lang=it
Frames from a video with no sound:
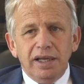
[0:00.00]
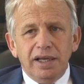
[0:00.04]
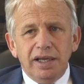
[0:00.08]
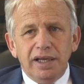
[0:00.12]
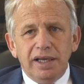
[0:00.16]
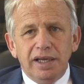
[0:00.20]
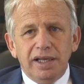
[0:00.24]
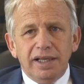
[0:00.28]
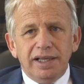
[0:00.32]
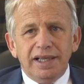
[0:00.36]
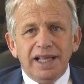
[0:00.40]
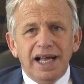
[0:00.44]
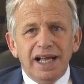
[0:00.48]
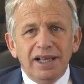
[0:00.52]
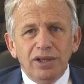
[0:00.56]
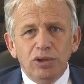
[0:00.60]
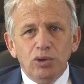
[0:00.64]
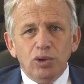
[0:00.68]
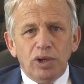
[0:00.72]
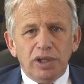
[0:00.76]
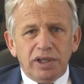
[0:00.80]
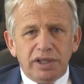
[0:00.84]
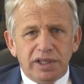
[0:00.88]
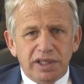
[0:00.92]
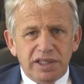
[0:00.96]
eh,
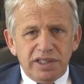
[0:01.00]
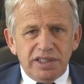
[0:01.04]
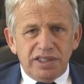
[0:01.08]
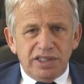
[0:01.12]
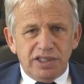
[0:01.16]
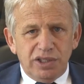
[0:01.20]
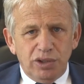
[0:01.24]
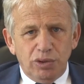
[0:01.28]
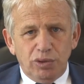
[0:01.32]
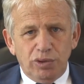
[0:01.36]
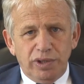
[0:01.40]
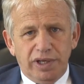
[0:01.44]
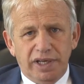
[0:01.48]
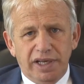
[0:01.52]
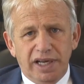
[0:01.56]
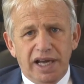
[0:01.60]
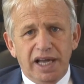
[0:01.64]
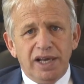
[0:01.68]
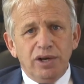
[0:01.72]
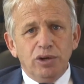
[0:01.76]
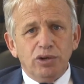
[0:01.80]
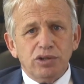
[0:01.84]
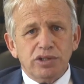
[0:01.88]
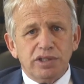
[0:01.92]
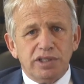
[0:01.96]
dando attenzione
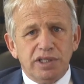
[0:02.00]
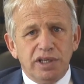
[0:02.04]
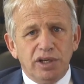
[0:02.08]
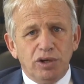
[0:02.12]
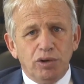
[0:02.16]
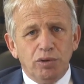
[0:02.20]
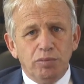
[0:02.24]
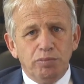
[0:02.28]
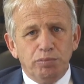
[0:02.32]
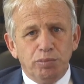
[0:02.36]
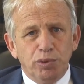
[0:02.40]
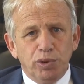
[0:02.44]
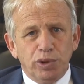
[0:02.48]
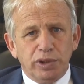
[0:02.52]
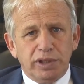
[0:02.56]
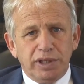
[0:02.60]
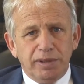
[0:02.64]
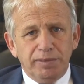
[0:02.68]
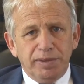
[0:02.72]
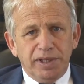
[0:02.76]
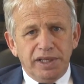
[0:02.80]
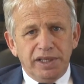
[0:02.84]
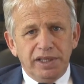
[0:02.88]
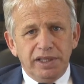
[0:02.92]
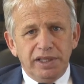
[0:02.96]
ai nostri
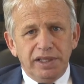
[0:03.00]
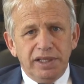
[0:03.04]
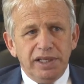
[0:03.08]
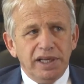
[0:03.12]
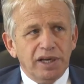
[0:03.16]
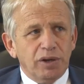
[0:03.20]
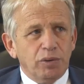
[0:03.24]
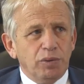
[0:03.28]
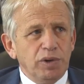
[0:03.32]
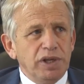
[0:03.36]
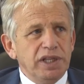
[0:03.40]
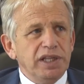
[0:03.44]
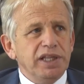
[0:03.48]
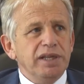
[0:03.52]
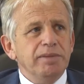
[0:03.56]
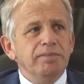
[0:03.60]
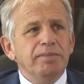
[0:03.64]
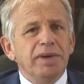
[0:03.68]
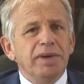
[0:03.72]
comportamenti e quindi